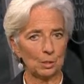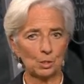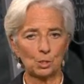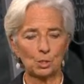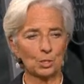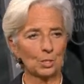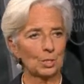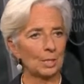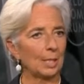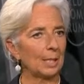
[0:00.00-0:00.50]

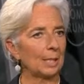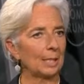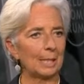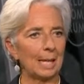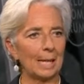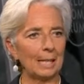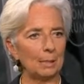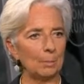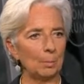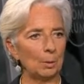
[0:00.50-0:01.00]
Конечно
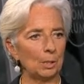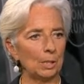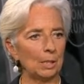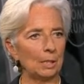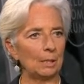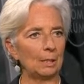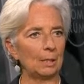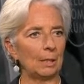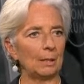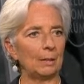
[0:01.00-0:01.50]
же,
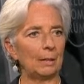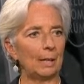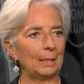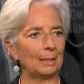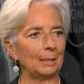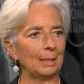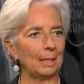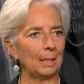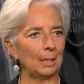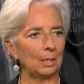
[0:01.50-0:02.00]
мы
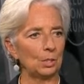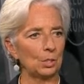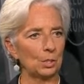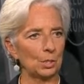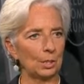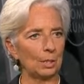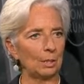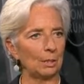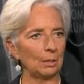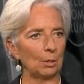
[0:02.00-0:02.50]
должны
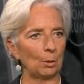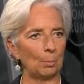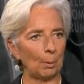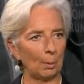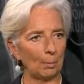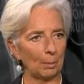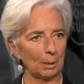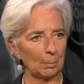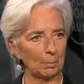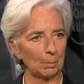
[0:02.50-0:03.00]
призываться к
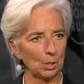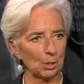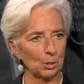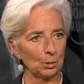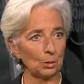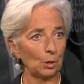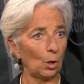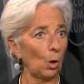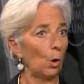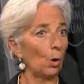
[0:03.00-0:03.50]
ответу, как и
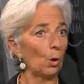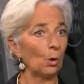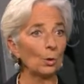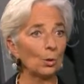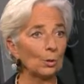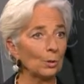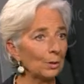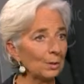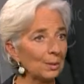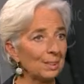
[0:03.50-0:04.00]
все
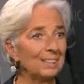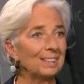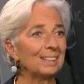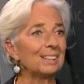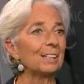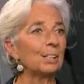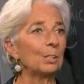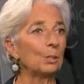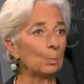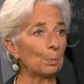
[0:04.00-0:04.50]
остальные, кто
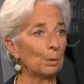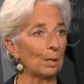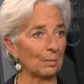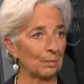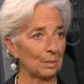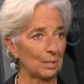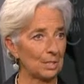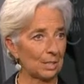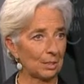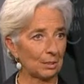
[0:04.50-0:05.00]

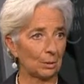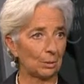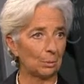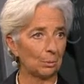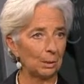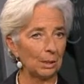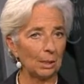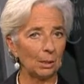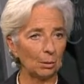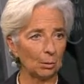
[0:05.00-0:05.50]
занимается
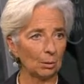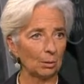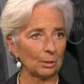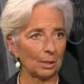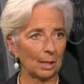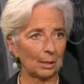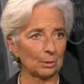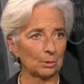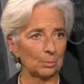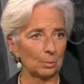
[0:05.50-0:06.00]

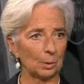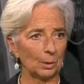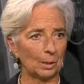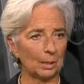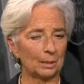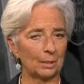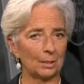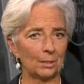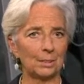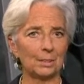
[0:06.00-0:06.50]
государственными
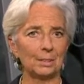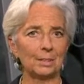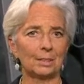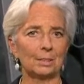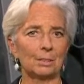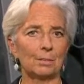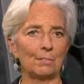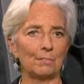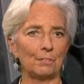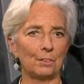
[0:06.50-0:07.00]
задачами или
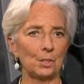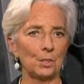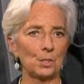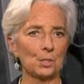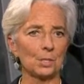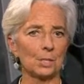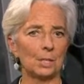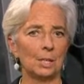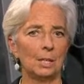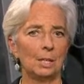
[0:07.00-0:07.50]
те,
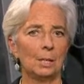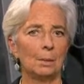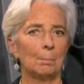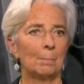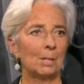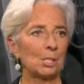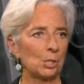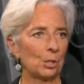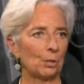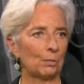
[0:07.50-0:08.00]
кто
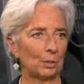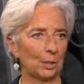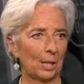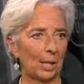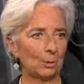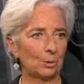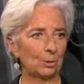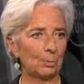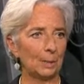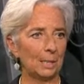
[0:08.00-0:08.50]
работает в
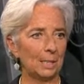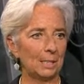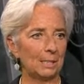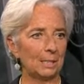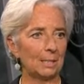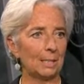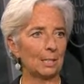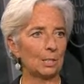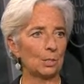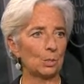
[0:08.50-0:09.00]
частном
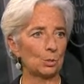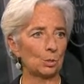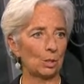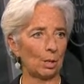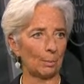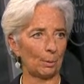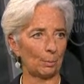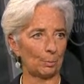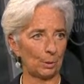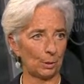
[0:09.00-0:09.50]
секторе.
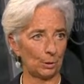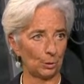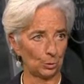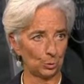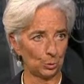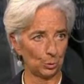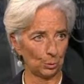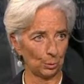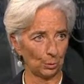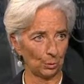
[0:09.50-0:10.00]
И
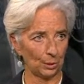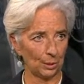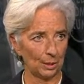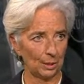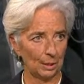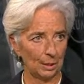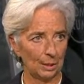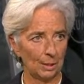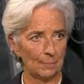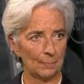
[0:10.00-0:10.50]
первой
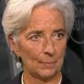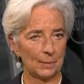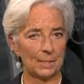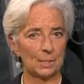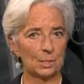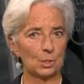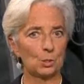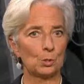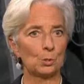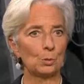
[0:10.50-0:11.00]
э,
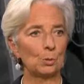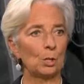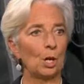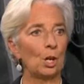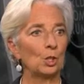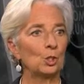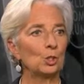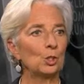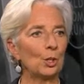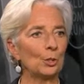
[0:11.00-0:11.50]

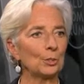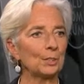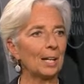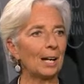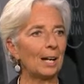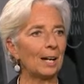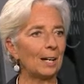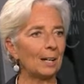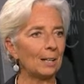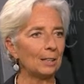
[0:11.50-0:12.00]
мерой
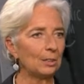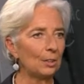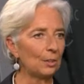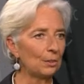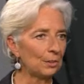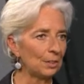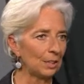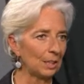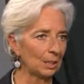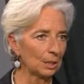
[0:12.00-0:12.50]

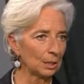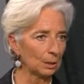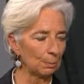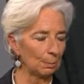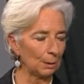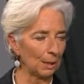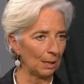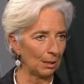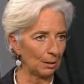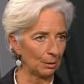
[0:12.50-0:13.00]
отчетности и
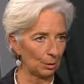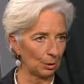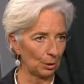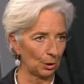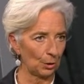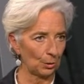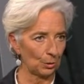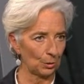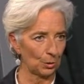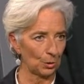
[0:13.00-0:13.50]
подотчетности
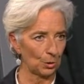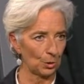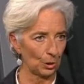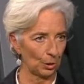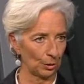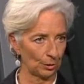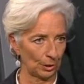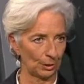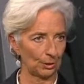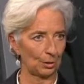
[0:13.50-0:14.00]

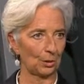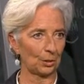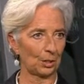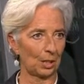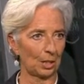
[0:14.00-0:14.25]
является